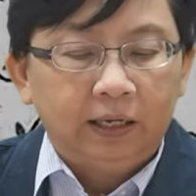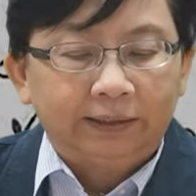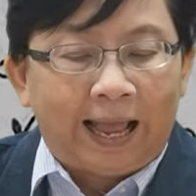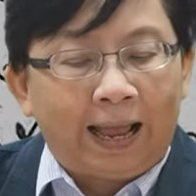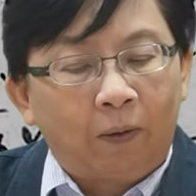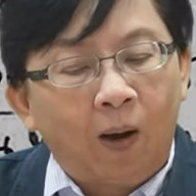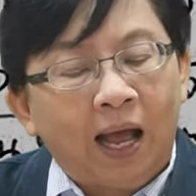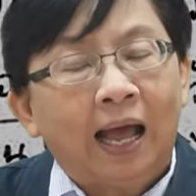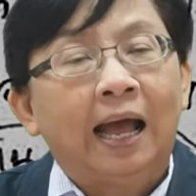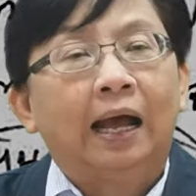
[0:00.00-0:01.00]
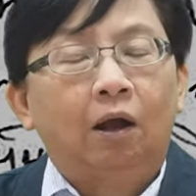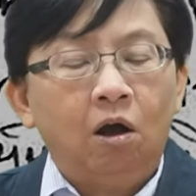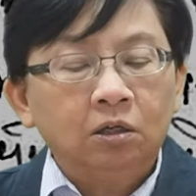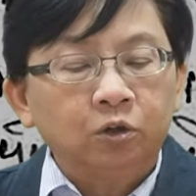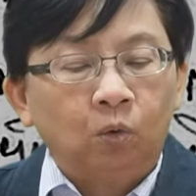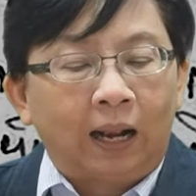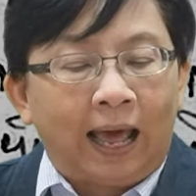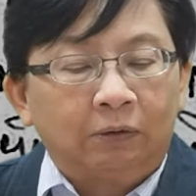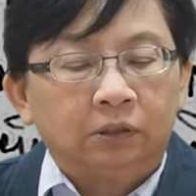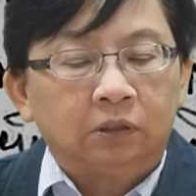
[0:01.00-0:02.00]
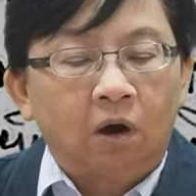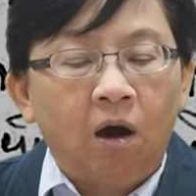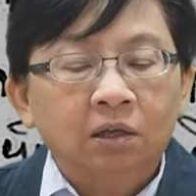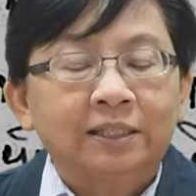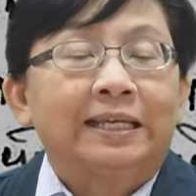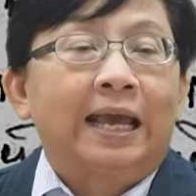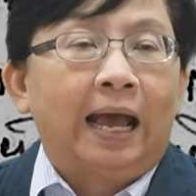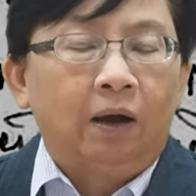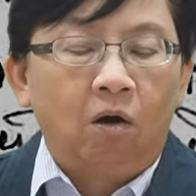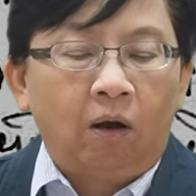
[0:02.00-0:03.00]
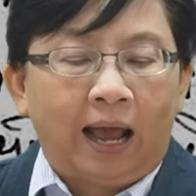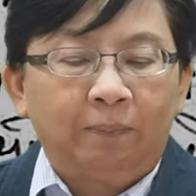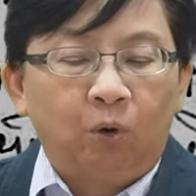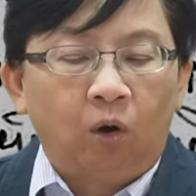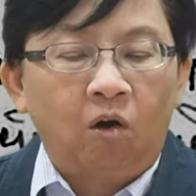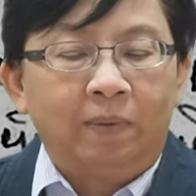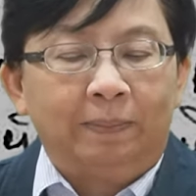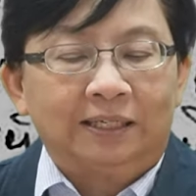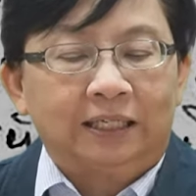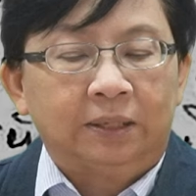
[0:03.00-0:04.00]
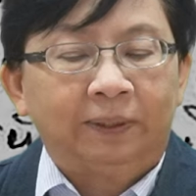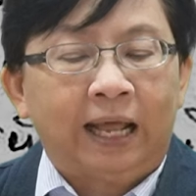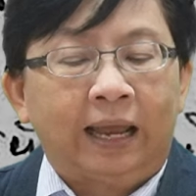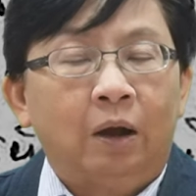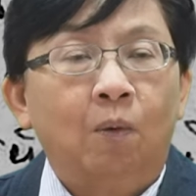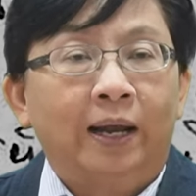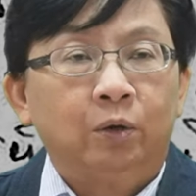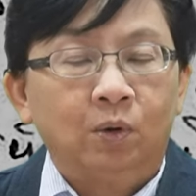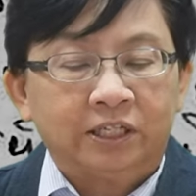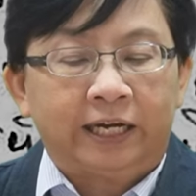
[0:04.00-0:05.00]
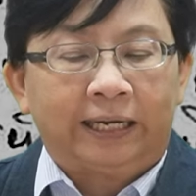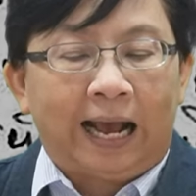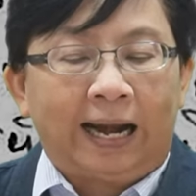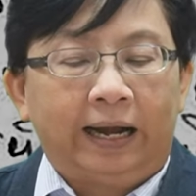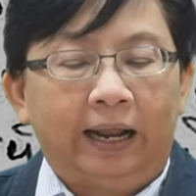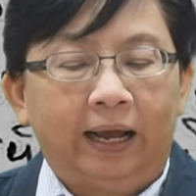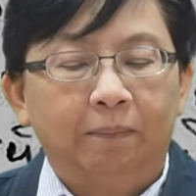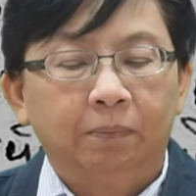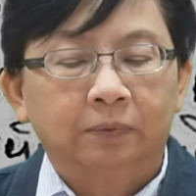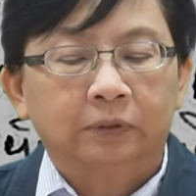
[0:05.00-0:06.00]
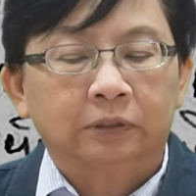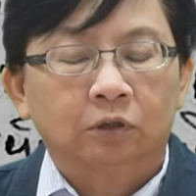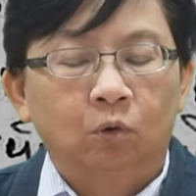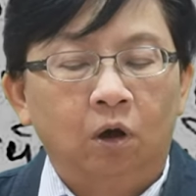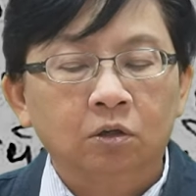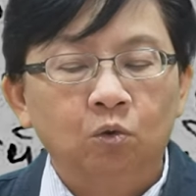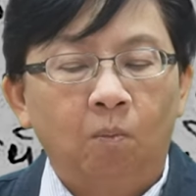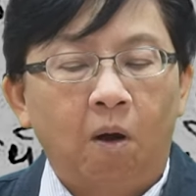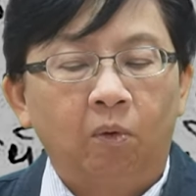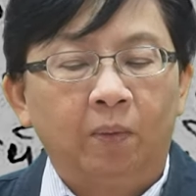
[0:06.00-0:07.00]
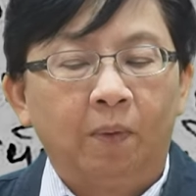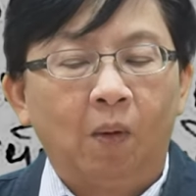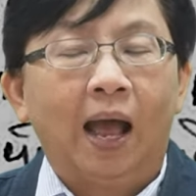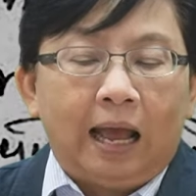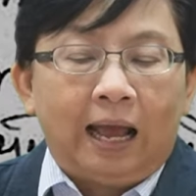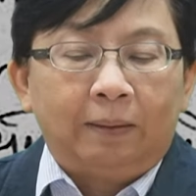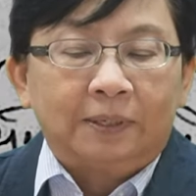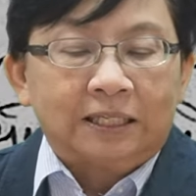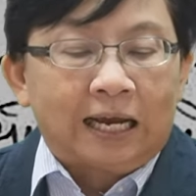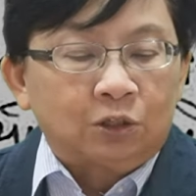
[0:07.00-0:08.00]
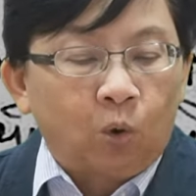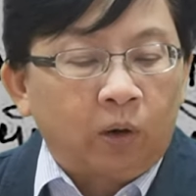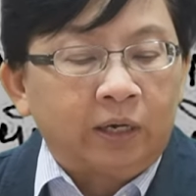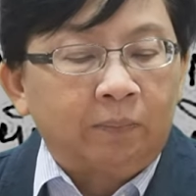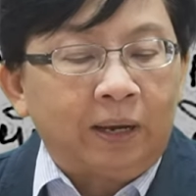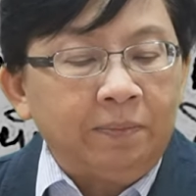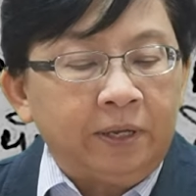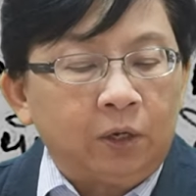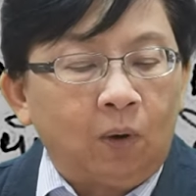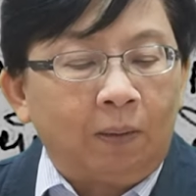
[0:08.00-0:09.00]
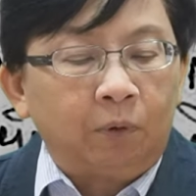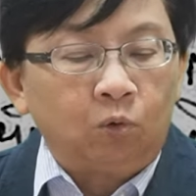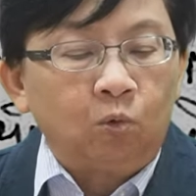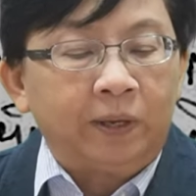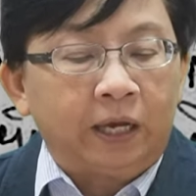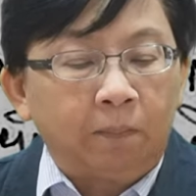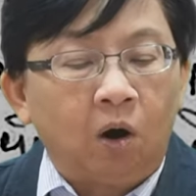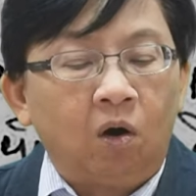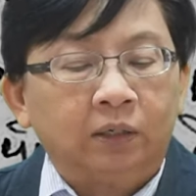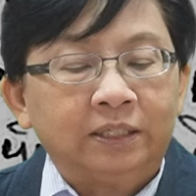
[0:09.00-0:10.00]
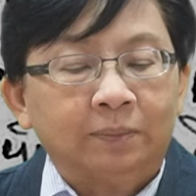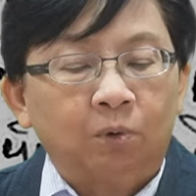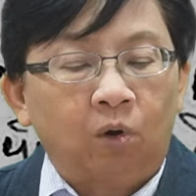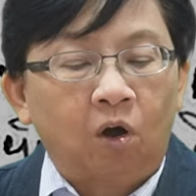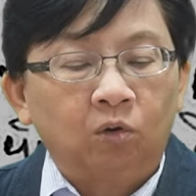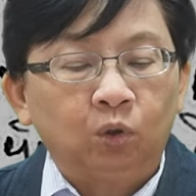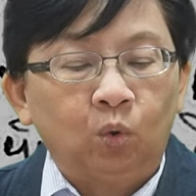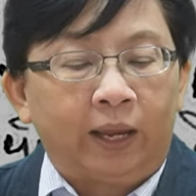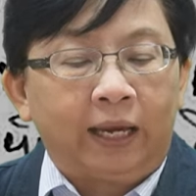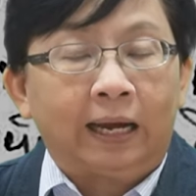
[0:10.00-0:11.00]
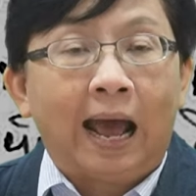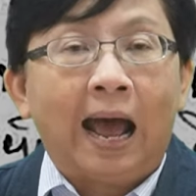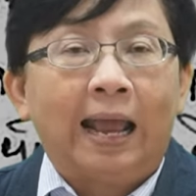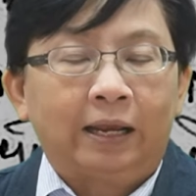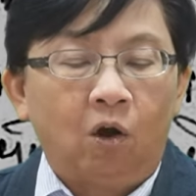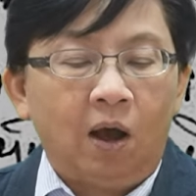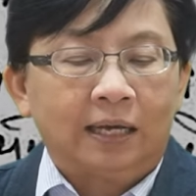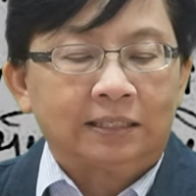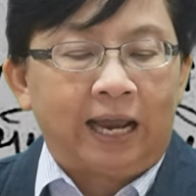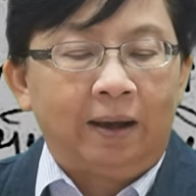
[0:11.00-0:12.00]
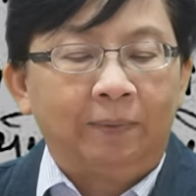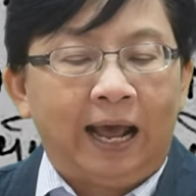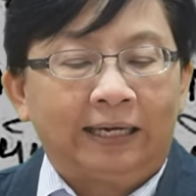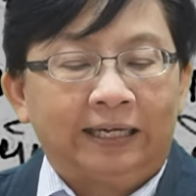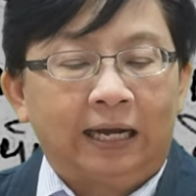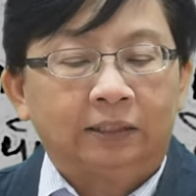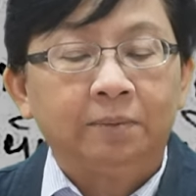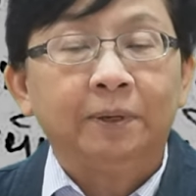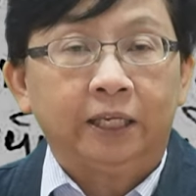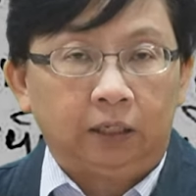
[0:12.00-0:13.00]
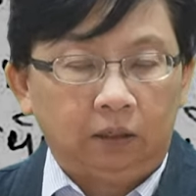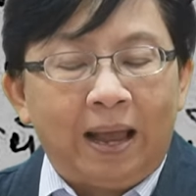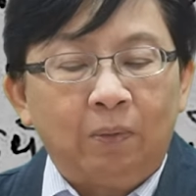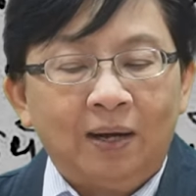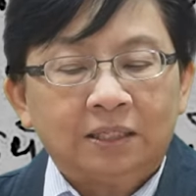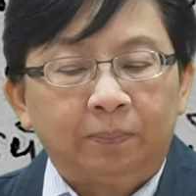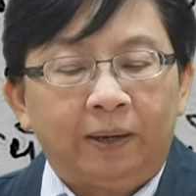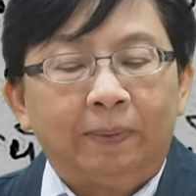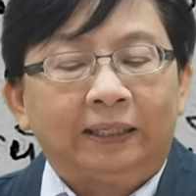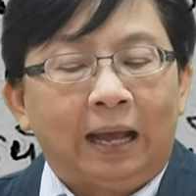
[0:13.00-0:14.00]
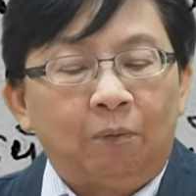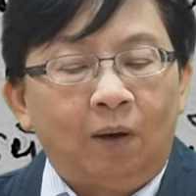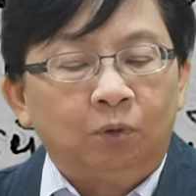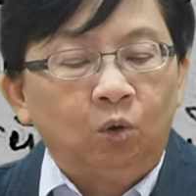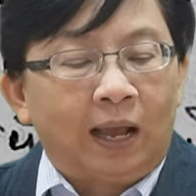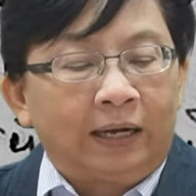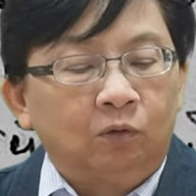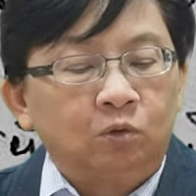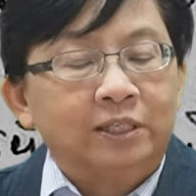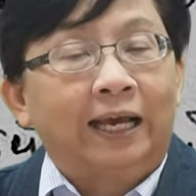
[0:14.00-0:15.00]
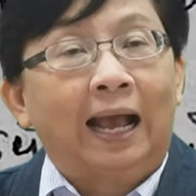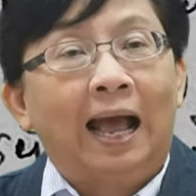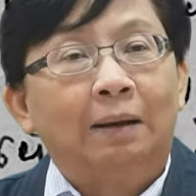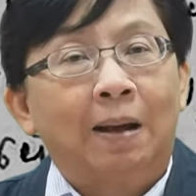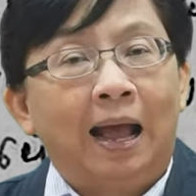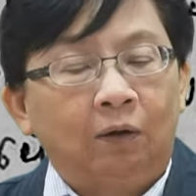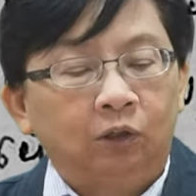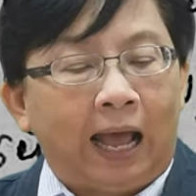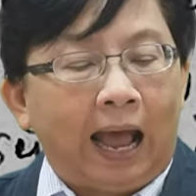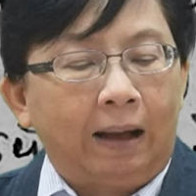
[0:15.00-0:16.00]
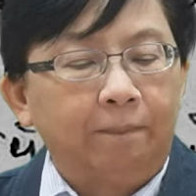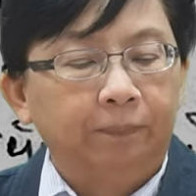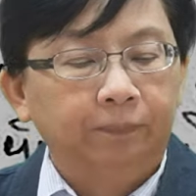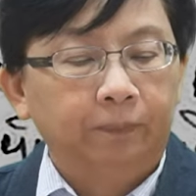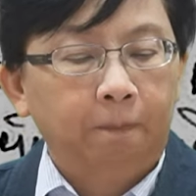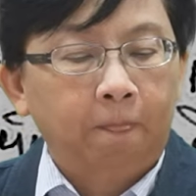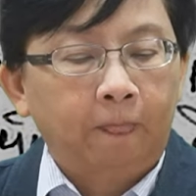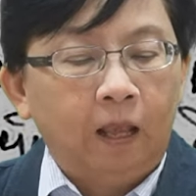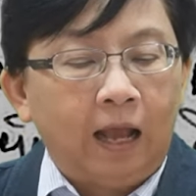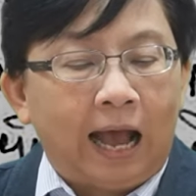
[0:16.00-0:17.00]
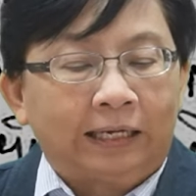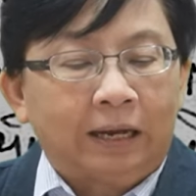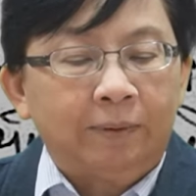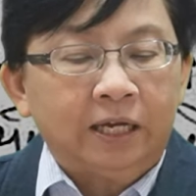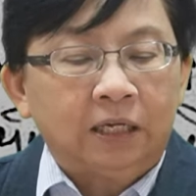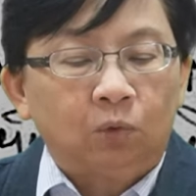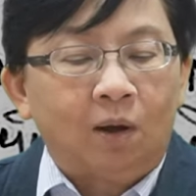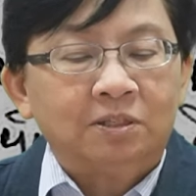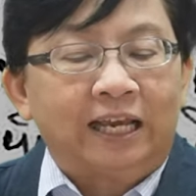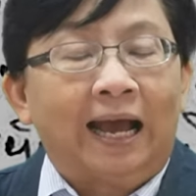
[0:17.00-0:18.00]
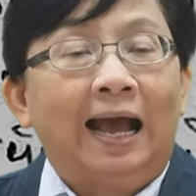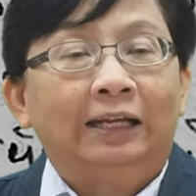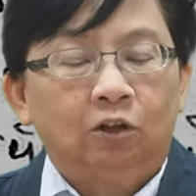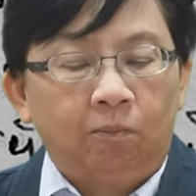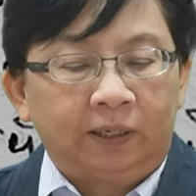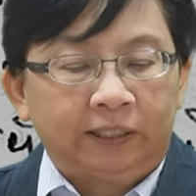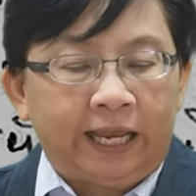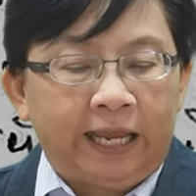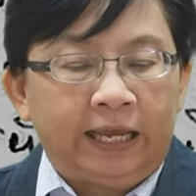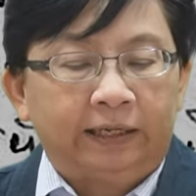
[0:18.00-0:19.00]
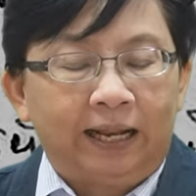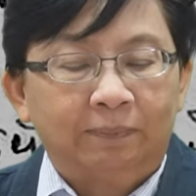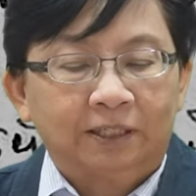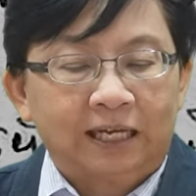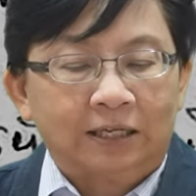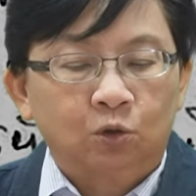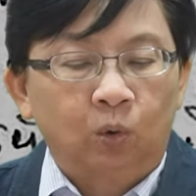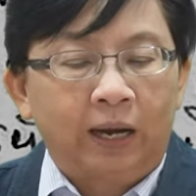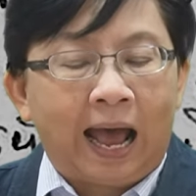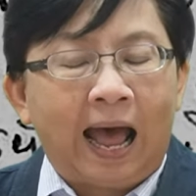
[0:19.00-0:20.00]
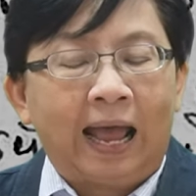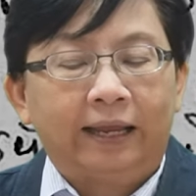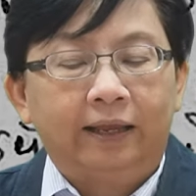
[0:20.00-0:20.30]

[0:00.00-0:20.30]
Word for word: แต่ว่าก็ทรงกล่าวถึงข้อเสียของการปกครองแบบประชาธิปไตยเอาไว้ด้วยเช่นกันนะครับก็ทรงบอกไว้บอกว่าหากประชาชนยังไม่มีความรู้เพียงพอที่จะปกครองด้วยตัวเองได้ก็อาจใช้อำนาจในทางที่ผิดแม้ว่าจะเป็นไปตามความต้องการของเสียงข้างมากก็ตามอาจทำให้เกิดความเสียหายต่อประเทศและประชาชนได้